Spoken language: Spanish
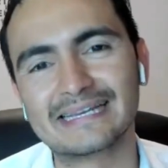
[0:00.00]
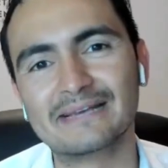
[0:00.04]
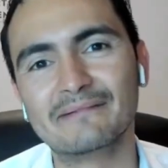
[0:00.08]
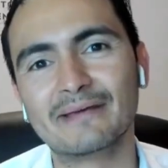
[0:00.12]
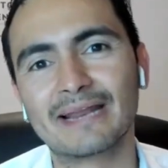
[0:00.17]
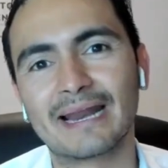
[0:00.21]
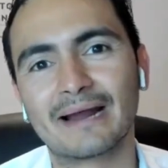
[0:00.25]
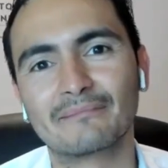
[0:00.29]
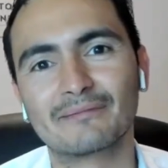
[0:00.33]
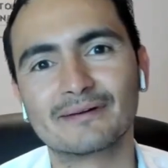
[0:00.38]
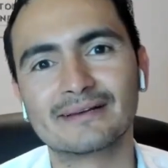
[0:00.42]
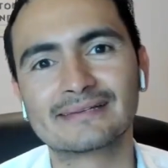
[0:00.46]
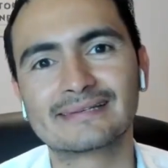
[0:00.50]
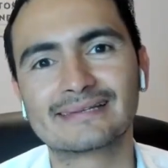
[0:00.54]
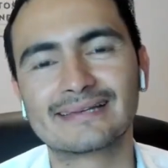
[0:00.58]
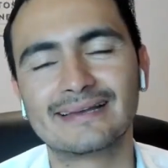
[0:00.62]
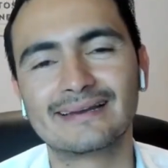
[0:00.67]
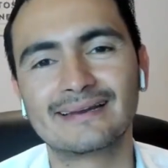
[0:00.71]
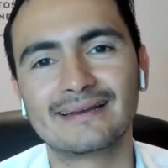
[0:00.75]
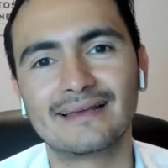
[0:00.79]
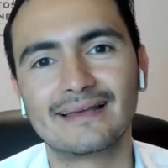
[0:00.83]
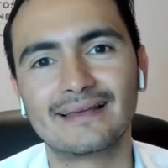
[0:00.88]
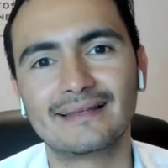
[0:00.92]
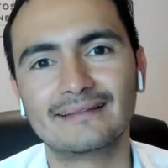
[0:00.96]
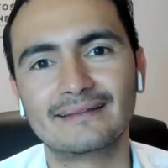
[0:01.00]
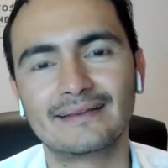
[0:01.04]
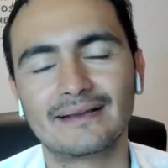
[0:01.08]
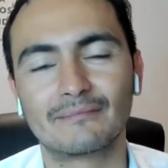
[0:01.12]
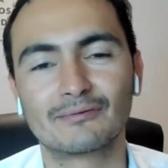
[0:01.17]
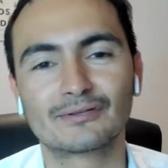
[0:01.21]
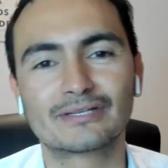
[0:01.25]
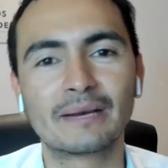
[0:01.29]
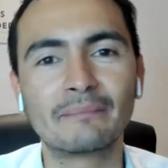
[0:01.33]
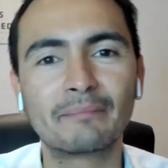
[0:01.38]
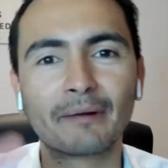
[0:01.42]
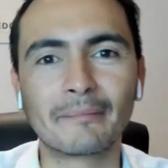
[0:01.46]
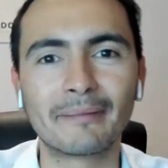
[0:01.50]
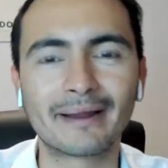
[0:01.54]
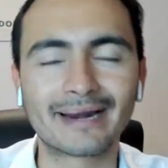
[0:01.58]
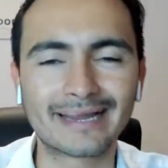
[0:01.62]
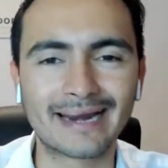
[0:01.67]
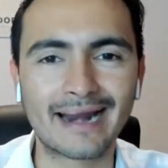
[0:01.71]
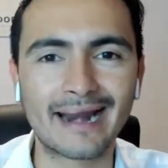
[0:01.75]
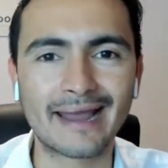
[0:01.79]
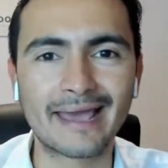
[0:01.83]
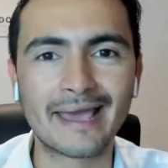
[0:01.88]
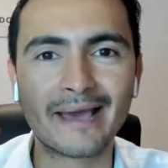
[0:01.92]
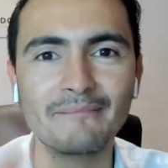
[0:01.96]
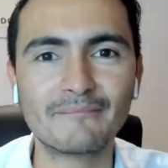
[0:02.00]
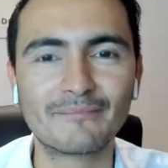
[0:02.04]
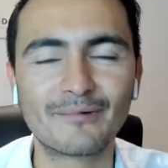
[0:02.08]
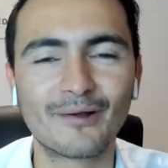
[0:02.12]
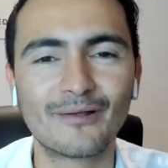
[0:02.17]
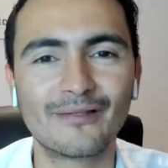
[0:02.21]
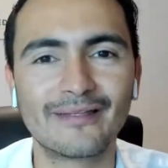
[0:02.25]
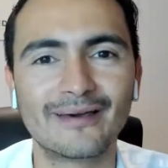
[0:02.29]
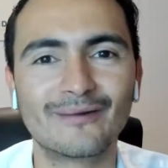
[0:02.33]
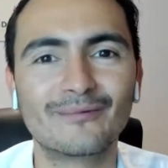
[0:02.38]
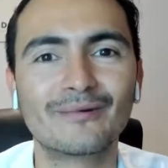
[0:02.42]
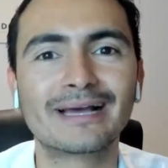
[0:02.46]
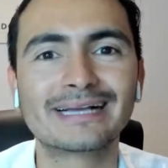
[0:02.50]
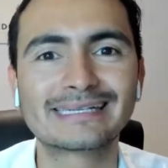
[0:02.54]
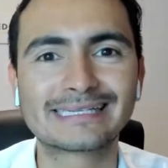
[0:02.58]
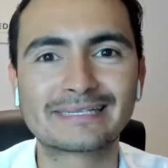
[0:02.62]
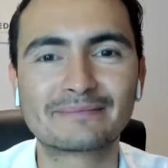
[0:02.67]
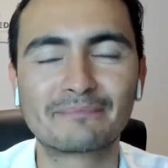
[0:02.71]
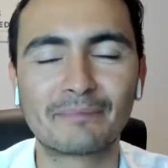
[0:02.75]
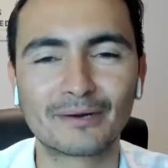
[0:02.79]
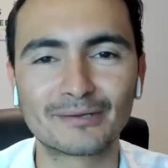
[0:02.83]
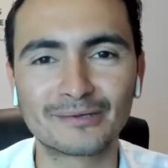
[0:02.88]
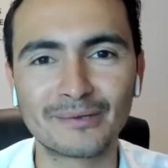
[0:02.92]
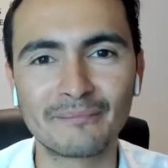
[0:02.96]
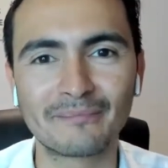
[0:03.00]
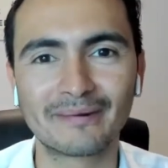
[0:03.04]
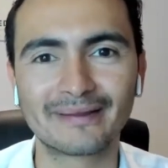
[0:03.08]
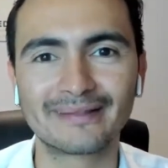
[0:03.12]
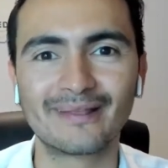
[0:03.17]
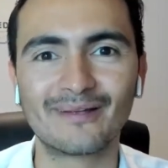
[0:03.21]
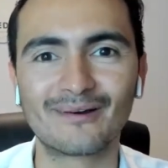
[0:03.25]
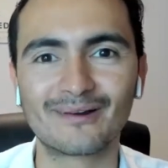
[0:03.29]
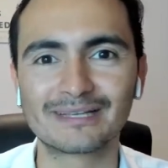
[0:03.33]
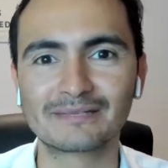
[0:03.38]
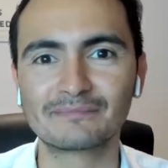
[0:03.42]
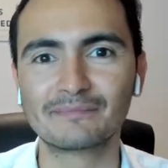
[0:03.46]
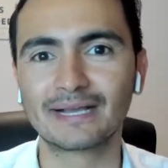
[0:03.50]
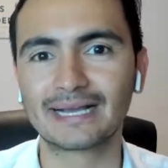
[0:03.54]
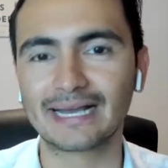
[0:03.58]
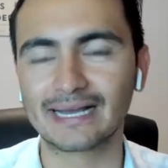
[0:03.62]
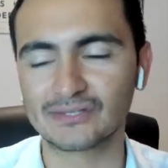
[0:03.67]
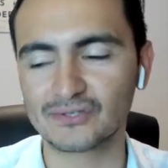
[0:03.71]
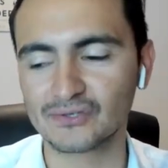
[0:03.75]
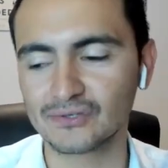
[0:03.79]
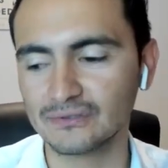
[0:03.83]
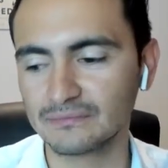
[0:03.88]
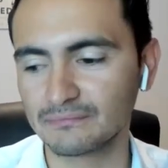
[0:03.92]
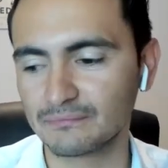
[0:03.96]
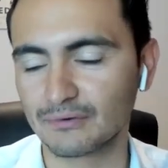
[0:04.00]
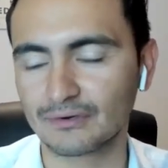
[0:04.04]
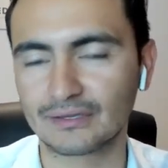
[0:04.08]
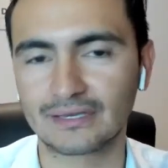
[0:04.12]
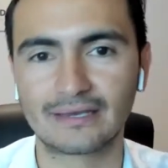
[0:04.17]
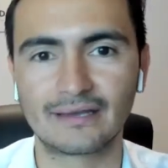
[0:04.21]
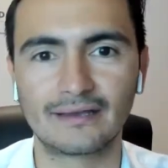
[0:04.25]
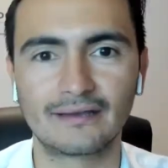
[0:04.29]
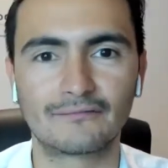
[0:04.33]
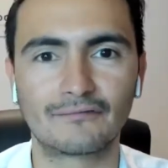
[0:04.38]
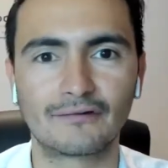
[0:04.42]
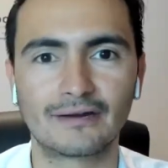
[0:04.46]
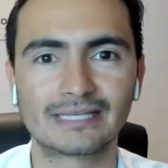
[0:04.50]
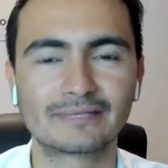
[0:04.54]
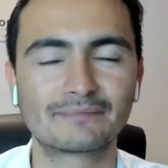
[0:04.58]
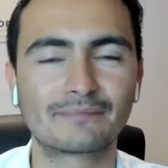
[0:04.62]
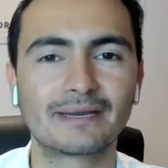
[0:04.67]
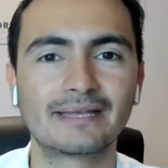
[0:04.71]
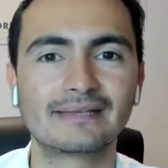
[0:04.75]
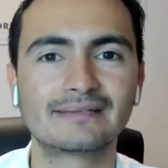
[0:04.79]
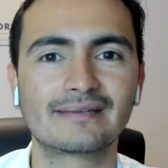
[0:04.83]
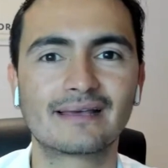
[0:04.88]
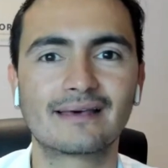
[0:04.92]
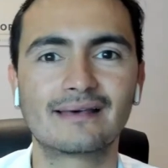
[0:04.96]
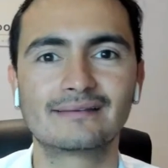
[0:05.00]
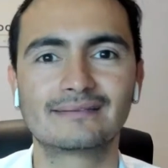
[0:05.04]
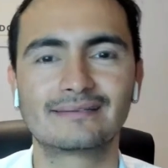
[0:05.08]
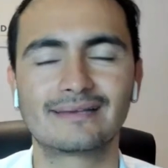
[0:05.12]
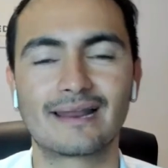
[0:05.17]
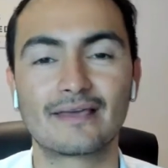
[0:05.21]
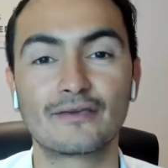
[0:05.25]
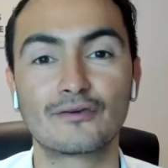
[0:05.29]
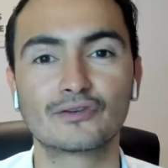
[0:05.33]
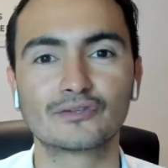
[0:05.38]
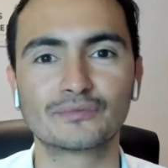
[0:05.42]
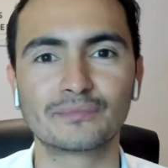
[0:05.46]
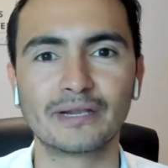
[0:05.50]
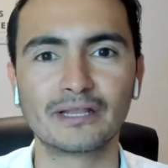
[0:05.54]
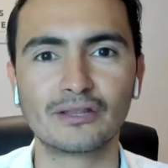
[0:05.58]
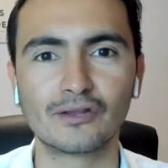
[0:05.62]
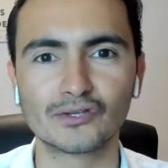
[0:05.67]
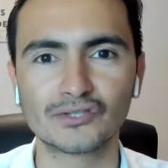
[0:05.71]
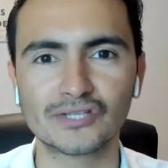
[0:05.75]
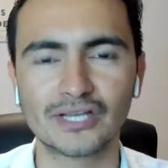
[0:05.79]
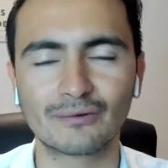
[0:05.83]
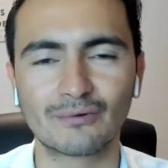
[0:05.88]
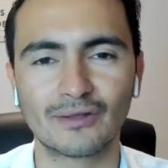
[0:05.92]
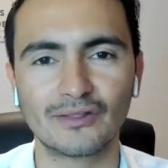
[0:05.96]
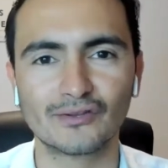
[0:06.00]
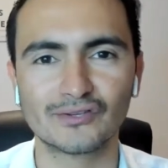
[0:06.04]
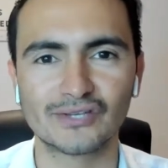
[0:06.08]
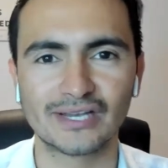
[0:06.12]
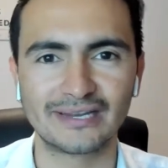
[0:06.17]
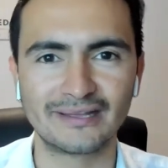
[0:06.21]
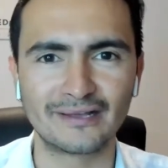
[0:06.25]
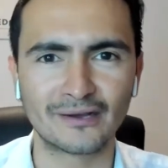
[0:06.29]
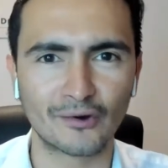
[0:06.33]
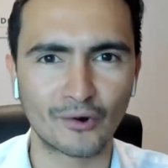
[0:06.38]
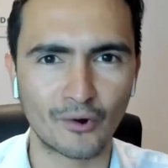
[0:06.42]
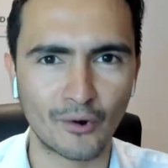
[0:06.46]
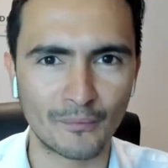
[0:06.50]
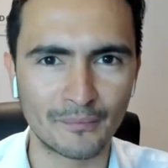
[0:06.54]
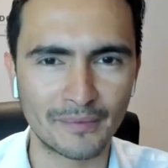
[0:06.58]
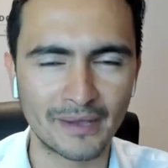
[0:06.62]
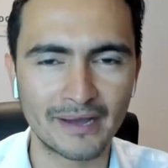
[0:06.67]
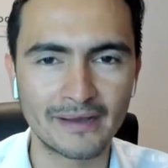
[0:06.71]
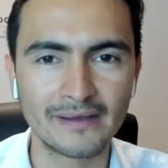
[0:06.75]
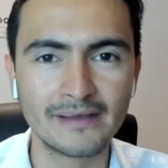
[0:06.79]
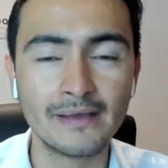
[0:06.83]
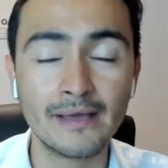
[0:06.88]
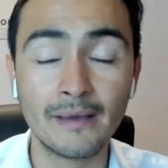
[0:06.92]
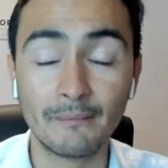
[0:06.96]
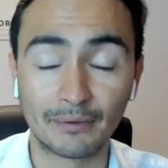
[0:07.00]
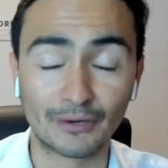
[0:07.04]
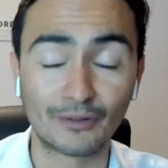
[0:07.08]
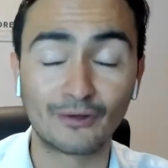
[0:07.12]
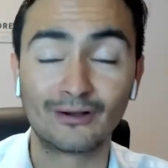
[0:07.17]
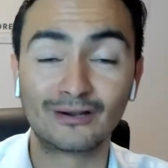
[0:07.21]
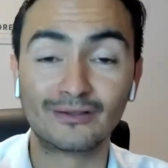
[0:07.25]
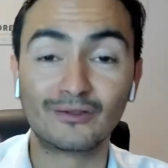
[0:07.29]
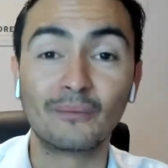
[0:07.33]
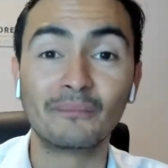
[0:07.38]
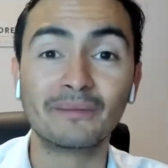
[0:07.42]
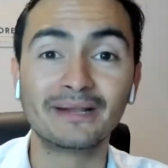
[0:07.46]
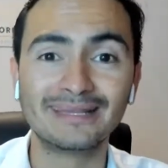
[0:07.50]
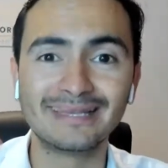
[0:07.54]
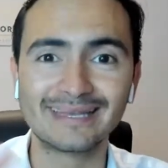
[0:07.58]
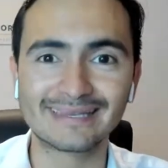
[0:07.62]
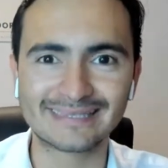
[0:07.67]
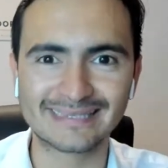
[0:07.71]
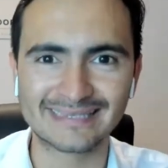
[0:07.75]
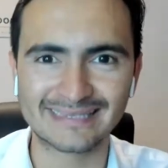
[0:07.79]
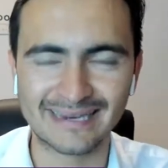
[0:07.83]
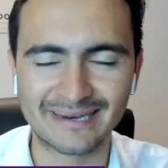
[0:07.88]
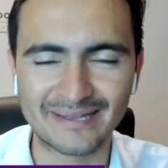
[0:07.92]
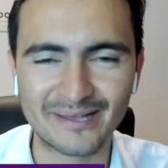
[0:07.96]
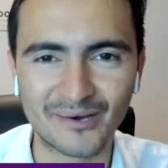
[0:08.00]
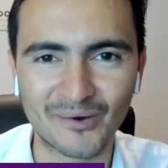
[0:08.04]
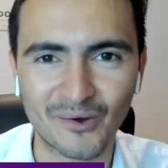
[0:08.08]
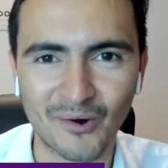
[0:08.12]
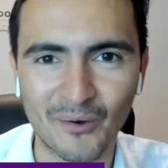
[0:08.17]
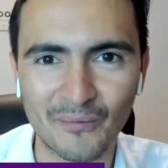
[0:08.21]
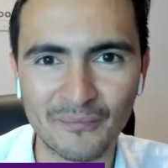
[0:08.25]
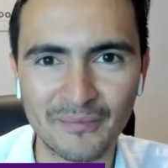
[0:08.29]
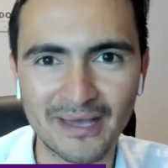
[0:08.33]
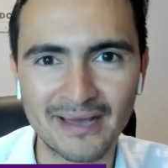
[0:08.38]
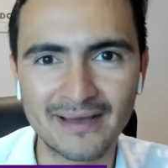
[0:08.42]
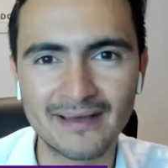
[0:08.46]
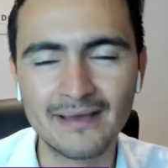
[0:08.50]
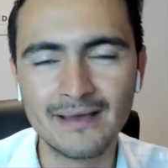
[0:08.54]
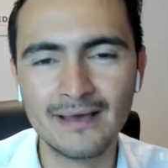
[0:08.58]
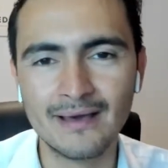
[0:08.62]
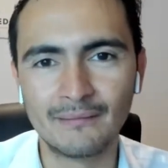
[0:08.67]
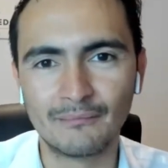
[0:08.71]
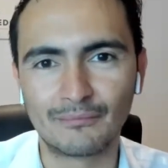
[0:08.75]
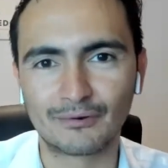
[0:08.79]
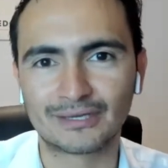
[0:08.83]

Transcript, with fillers: Sí, mira, pues el, eh, digamos que el primer gran ejemplo de un experto emprendedor es mi caso, porque fue la experiencia desde el año 2012 cuando salí de Colombia, perdón, el 2010 que salí de Colombia,